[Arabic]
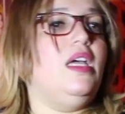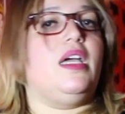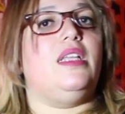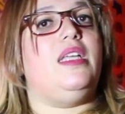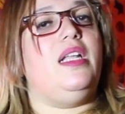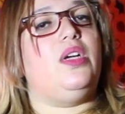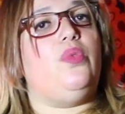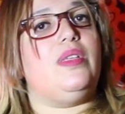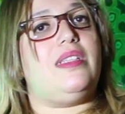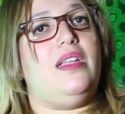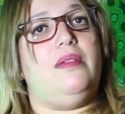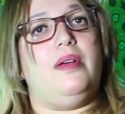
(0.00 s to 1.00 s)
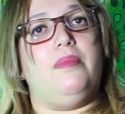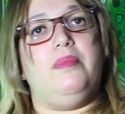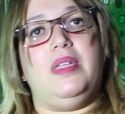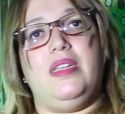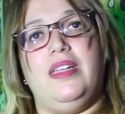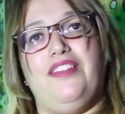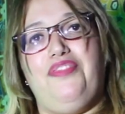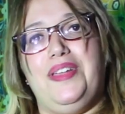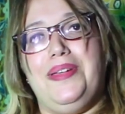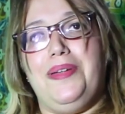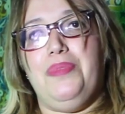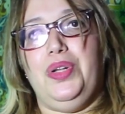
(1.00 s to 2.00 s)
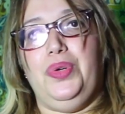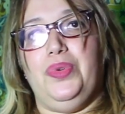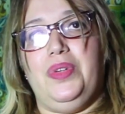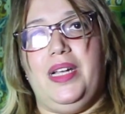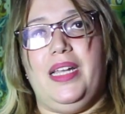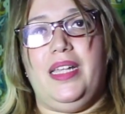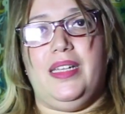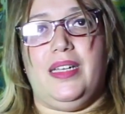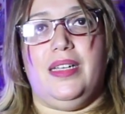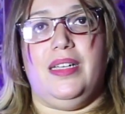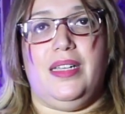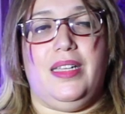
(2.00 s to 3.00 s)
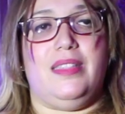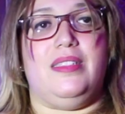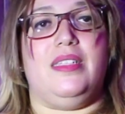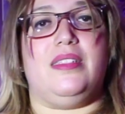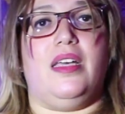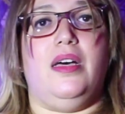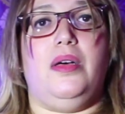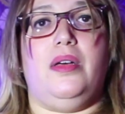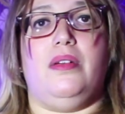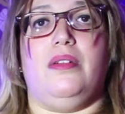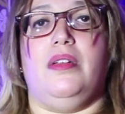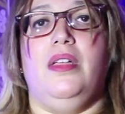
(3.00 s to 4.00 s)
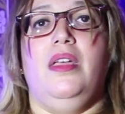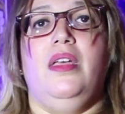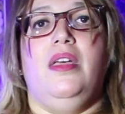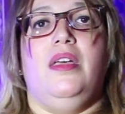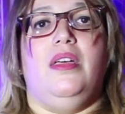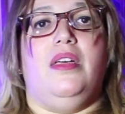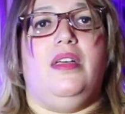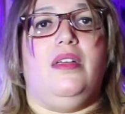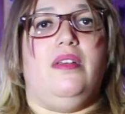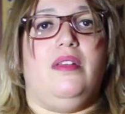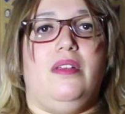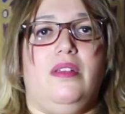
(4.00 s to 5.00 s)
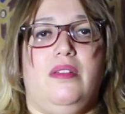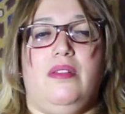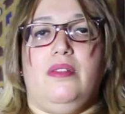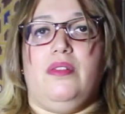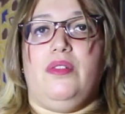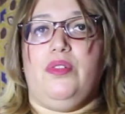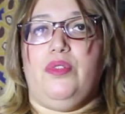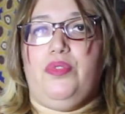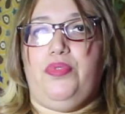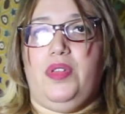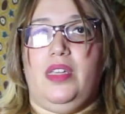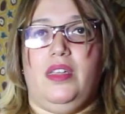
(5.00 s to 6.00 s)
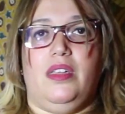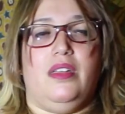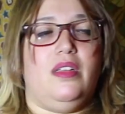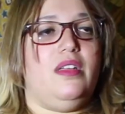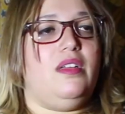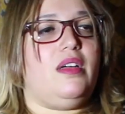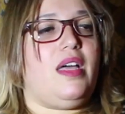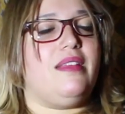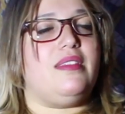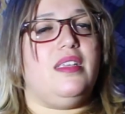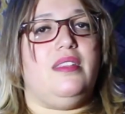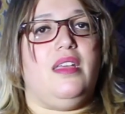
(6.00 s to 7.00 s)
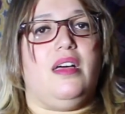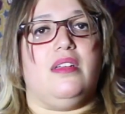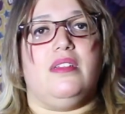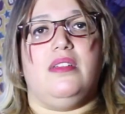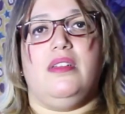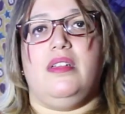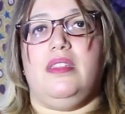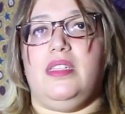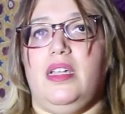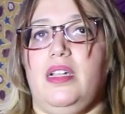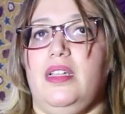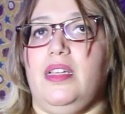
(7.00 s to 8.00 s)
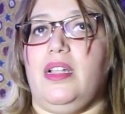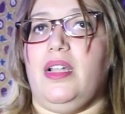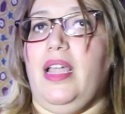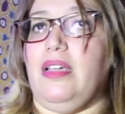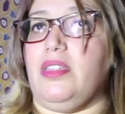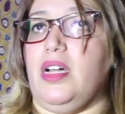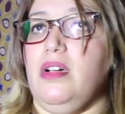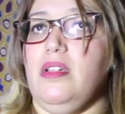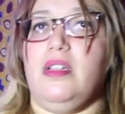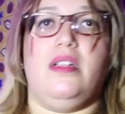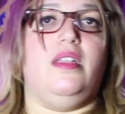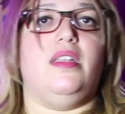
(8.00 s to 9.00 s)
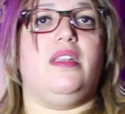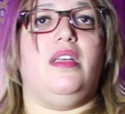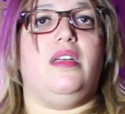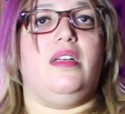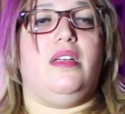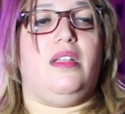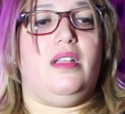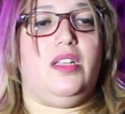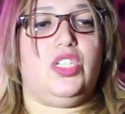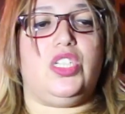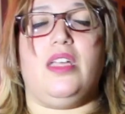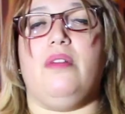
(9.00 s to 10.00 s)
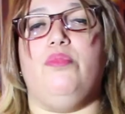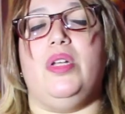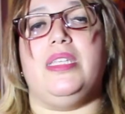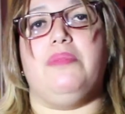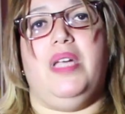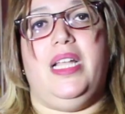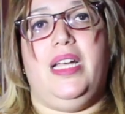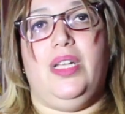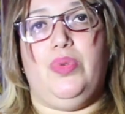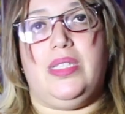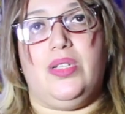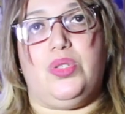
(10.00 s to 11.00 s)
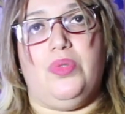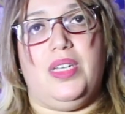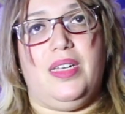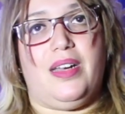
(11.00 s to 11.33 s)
كذلك وصله من فن الملحون اللي اديتها آه، في قصيده ديال الحضره للشيخ مولاي اسماعيل العلوي السلسوري